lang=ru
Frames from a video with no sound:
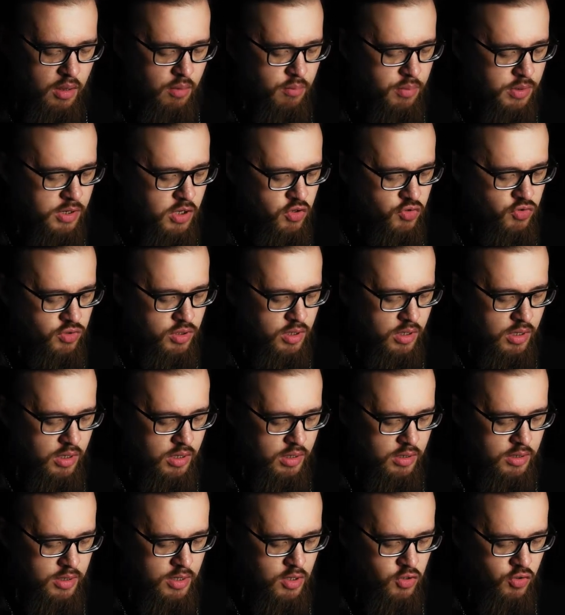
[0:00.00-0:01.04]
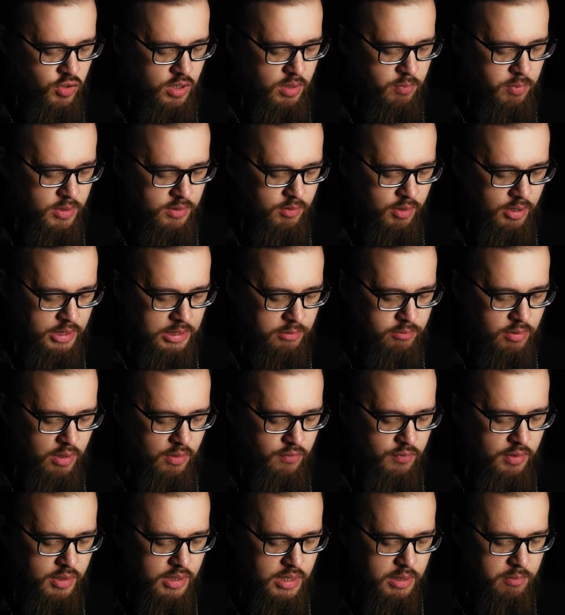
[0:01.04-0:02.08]
«Прежде, нежели позвал тебя
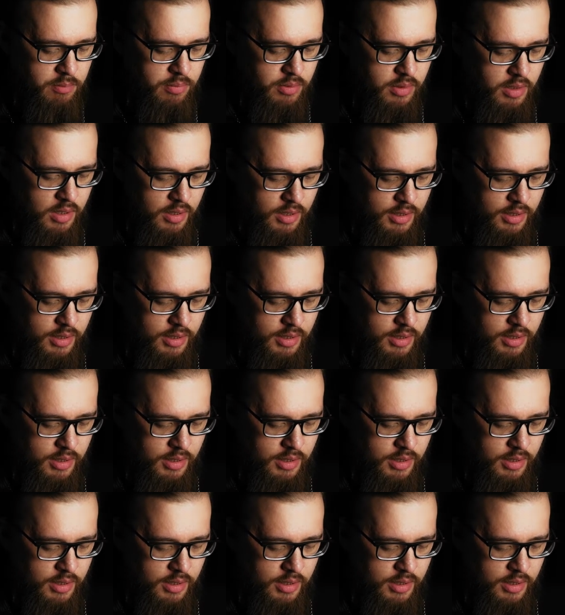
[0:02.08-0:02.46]
Филипп,